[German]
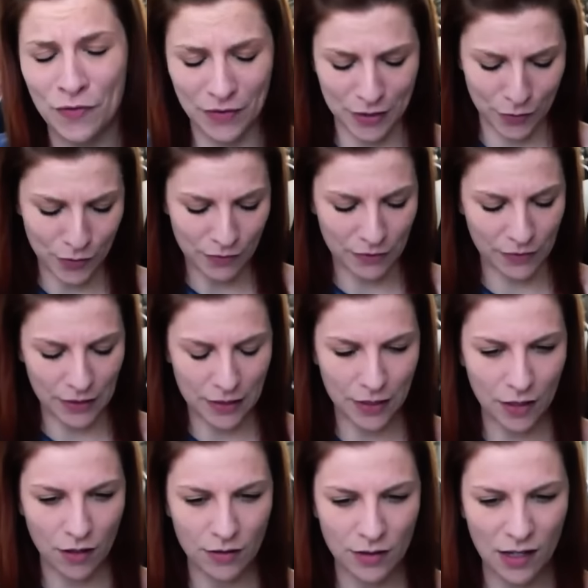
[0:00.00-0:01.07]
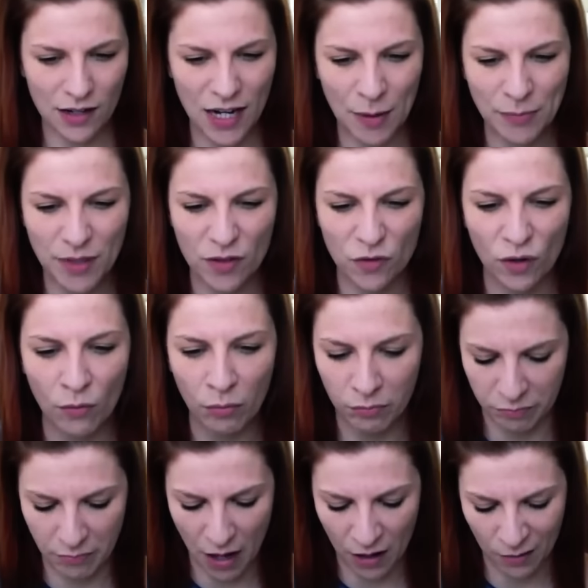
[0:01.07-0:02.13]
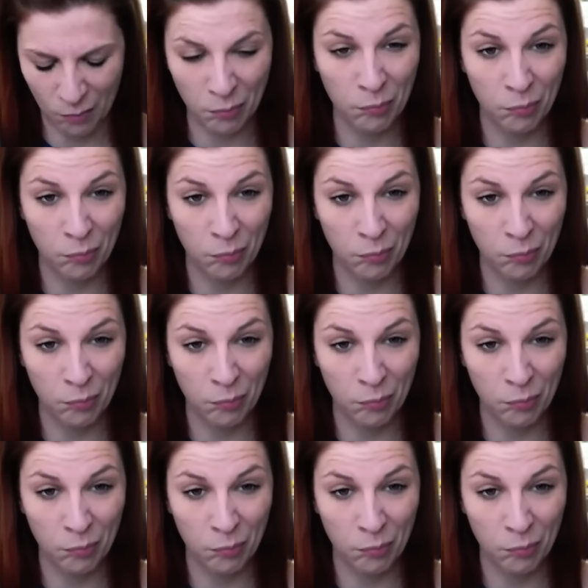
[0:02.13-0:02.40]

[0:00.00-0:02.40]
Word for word: was irgendwie witzig aussah und habe da so eine Art